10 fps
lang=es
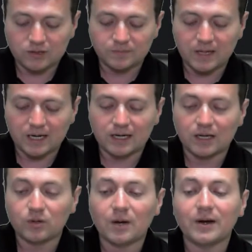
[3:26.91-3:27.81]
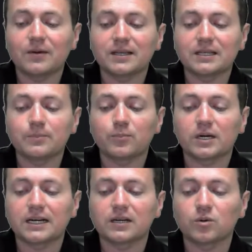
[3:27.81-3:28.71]
Entonces, para crear una variable
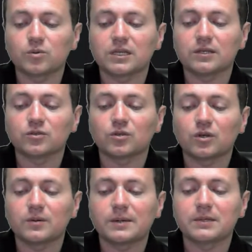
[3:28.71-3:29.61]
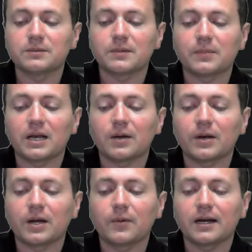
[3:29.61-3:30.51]
tipo arreglo, utilizo la misma
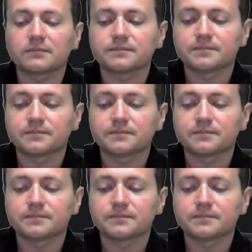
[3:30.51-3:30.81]
palabra var.